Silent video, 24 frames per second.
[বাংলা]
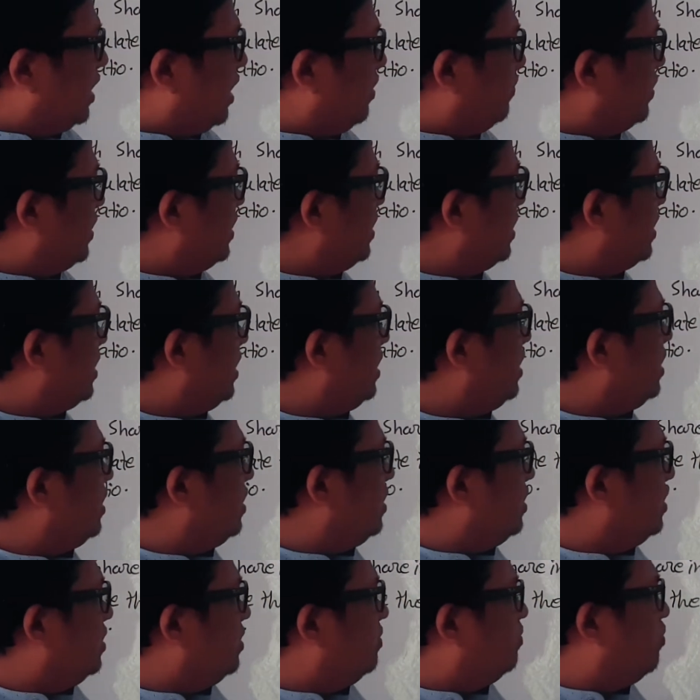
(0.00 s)
আমাদেরকে
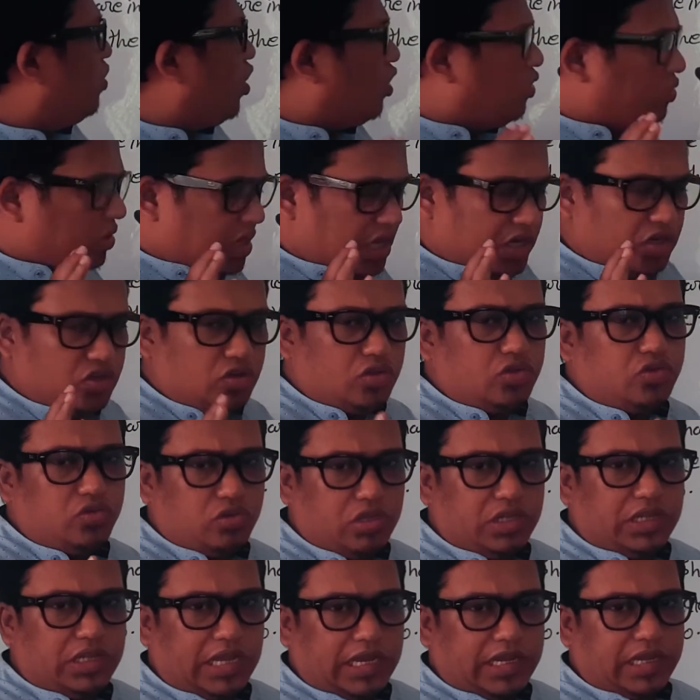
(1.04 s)
বগ্নাংশ
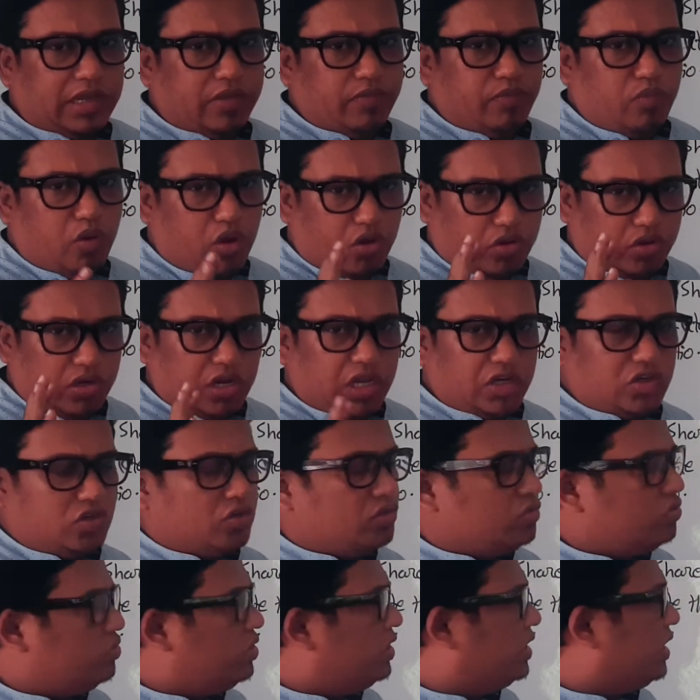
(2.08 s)
যদি থাকে বগ্নাংশ
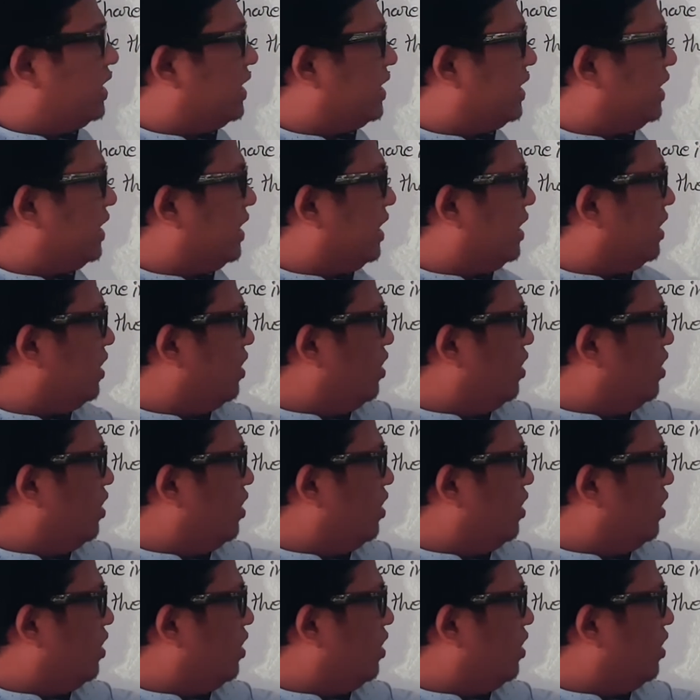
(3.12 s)
যদি থাকে